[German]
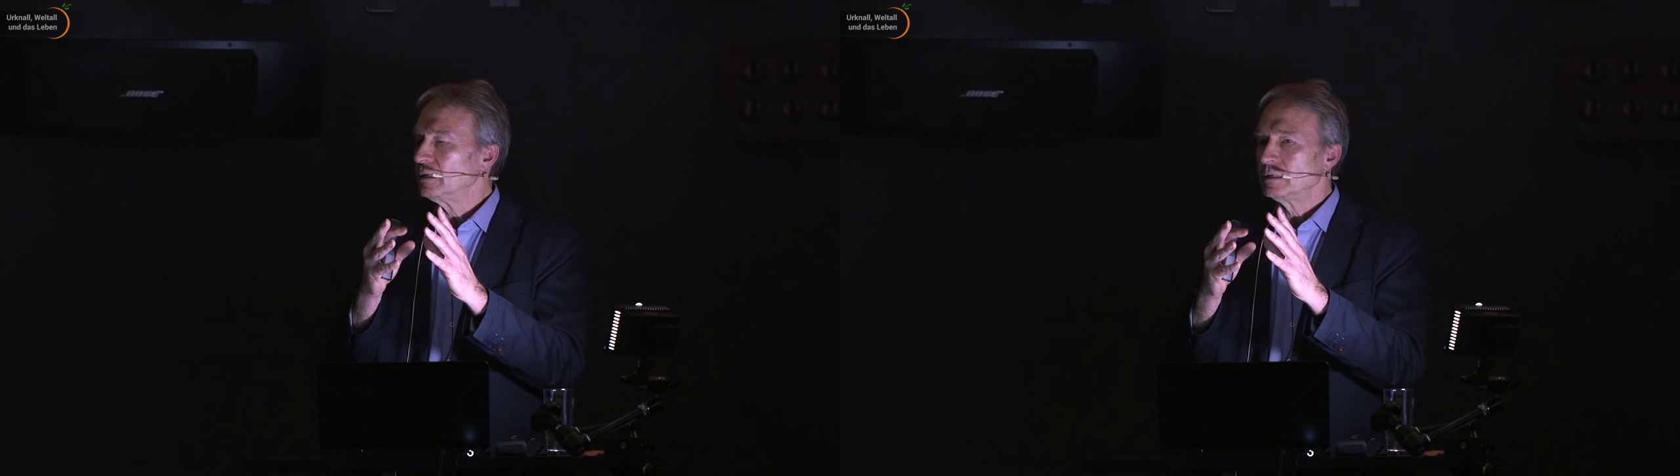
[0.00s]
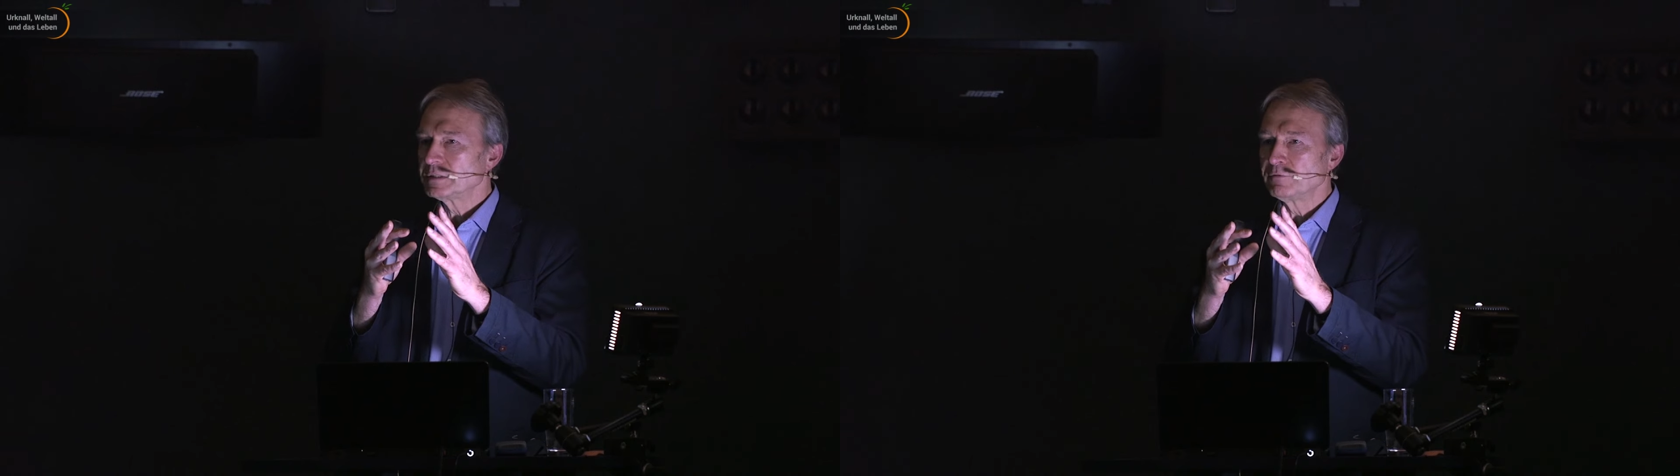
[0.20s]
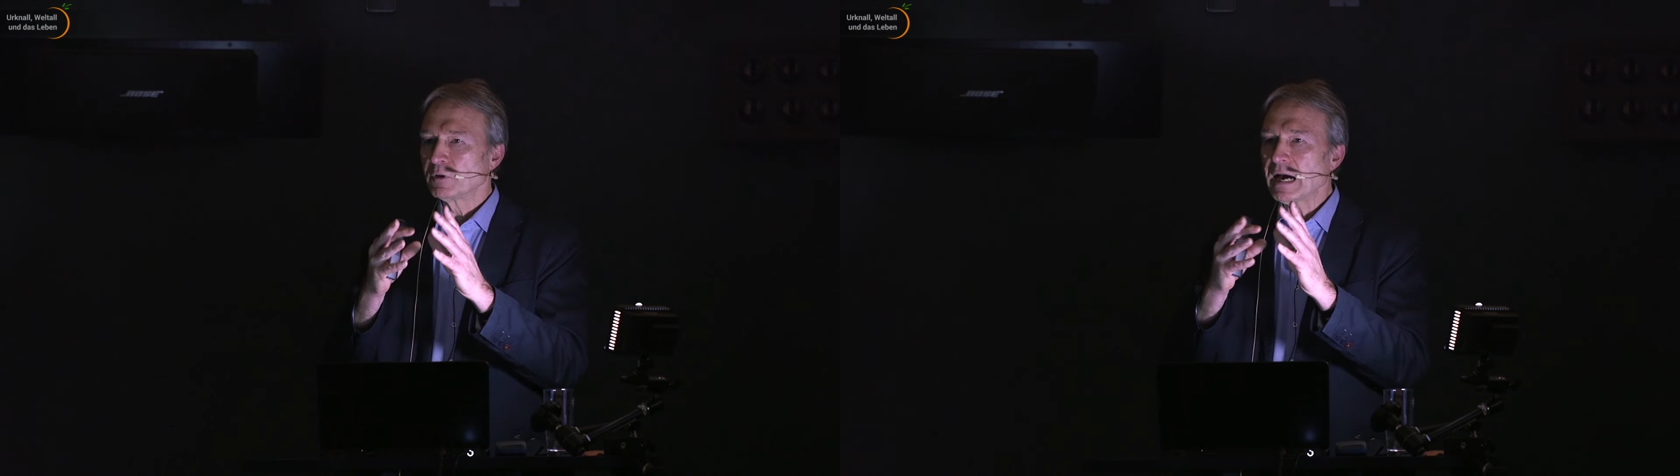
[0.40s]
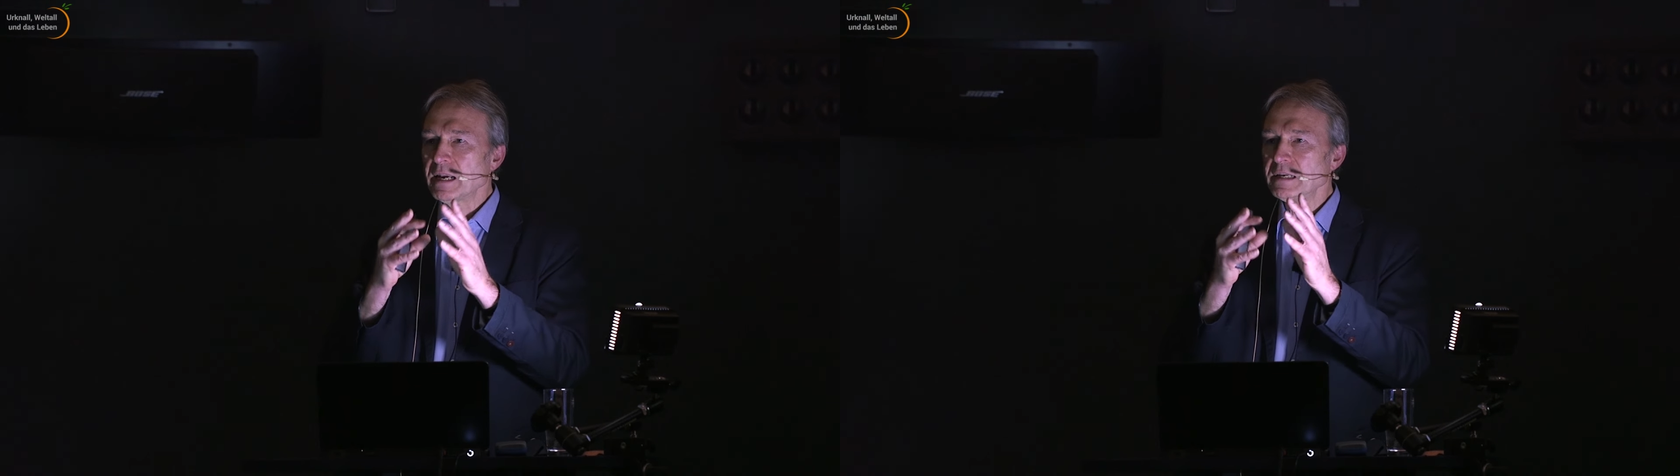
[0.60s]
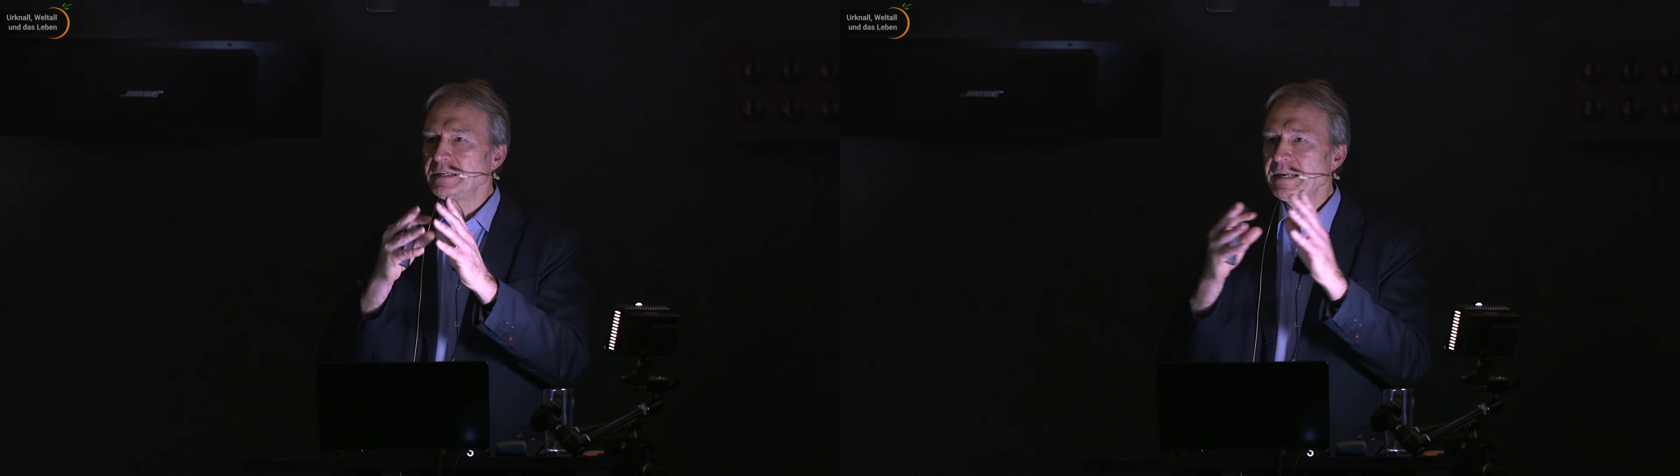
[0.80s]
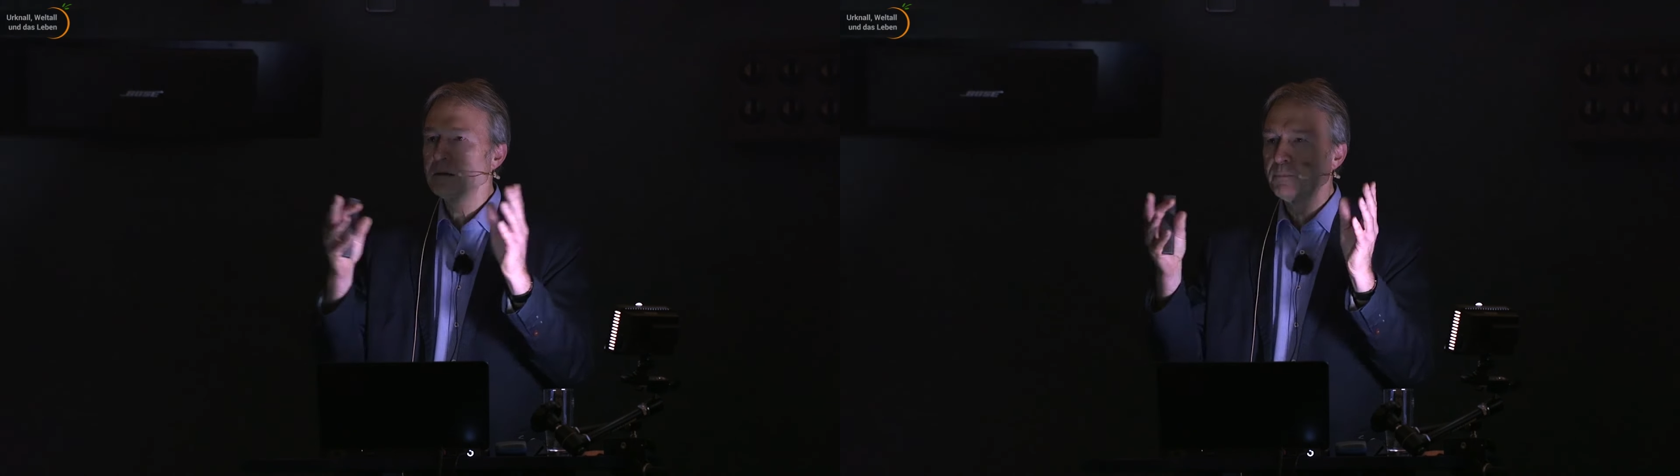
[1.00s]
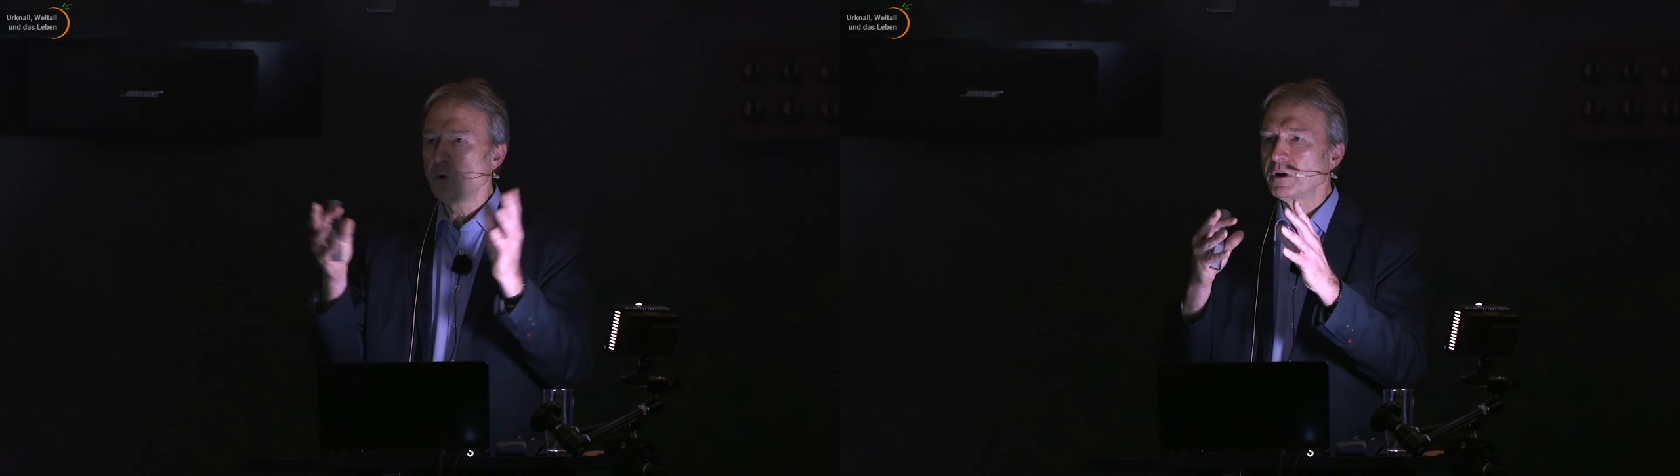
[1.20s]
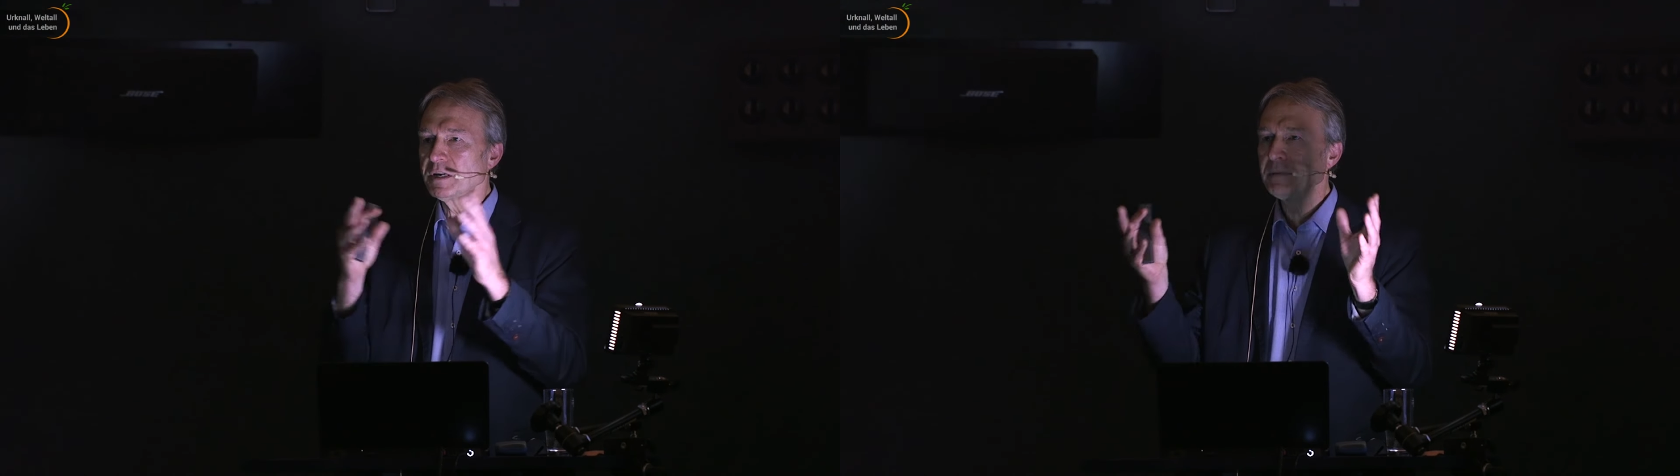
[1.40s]
sind von allen je
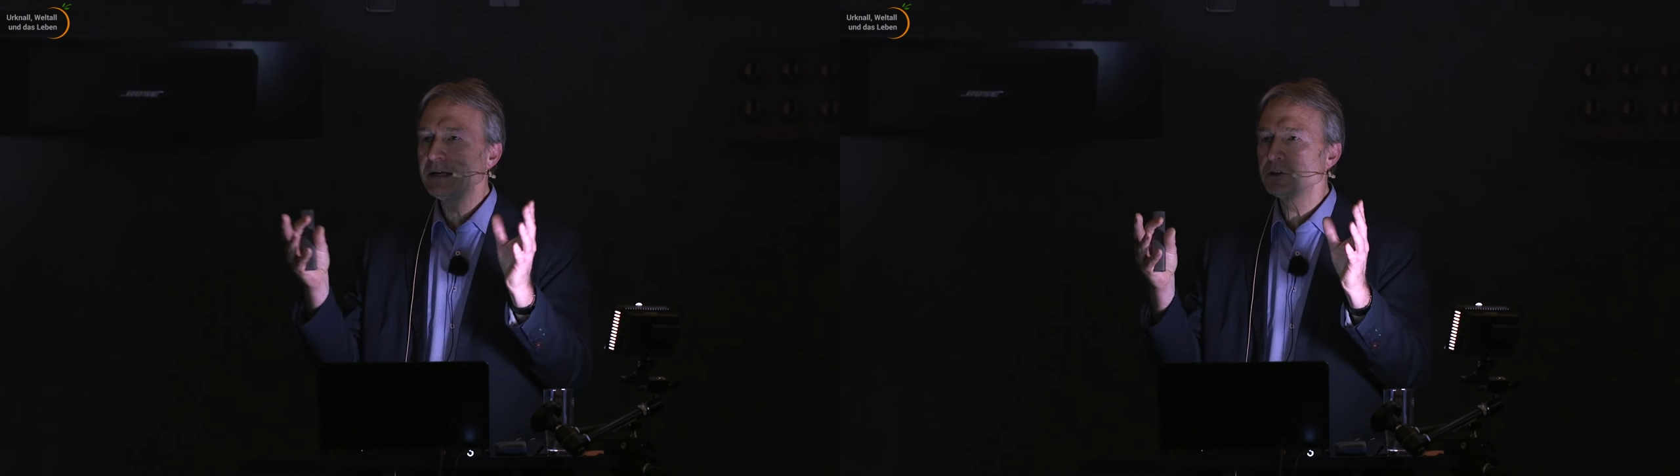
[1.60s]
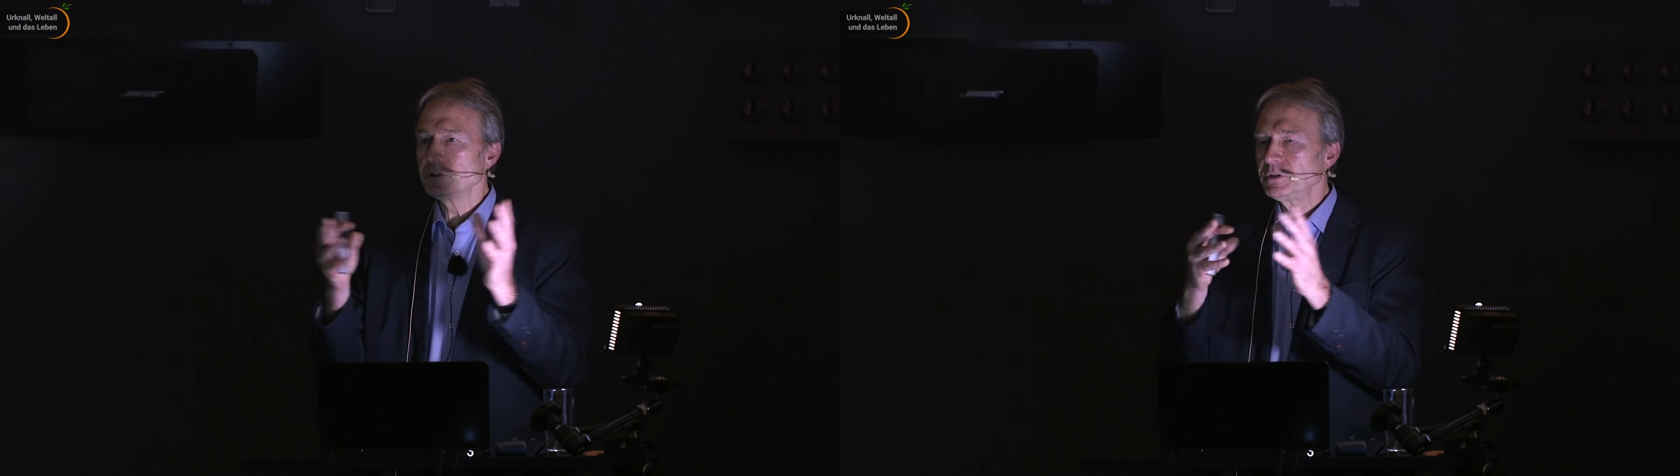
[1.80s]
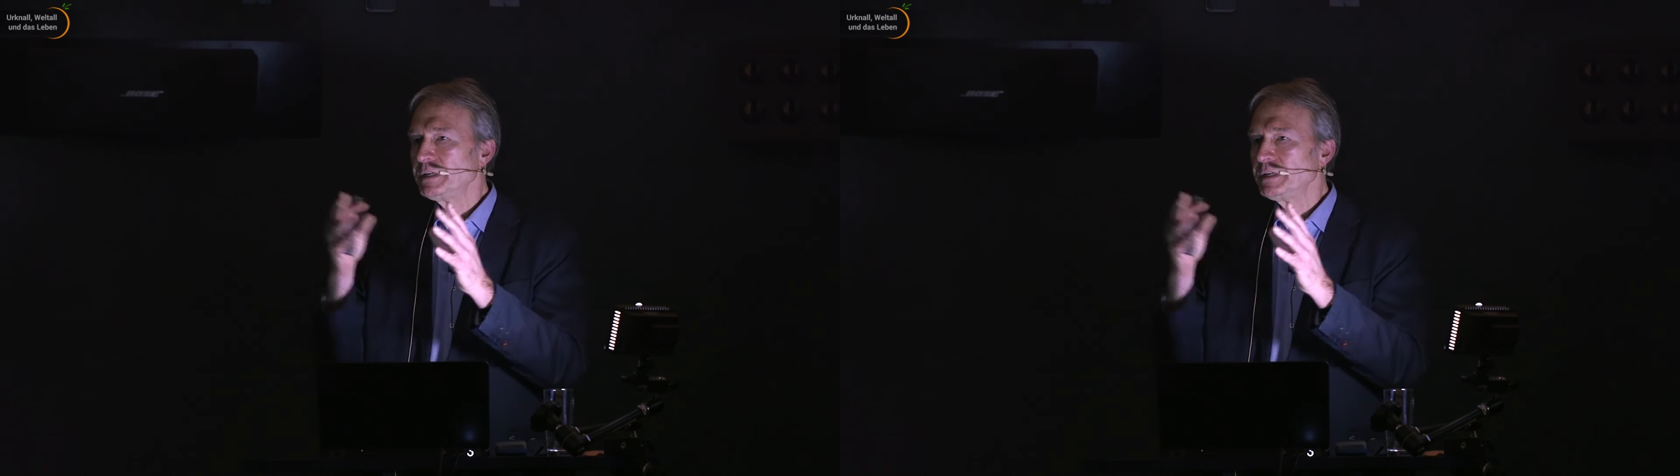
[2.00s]
geborenen Menschen,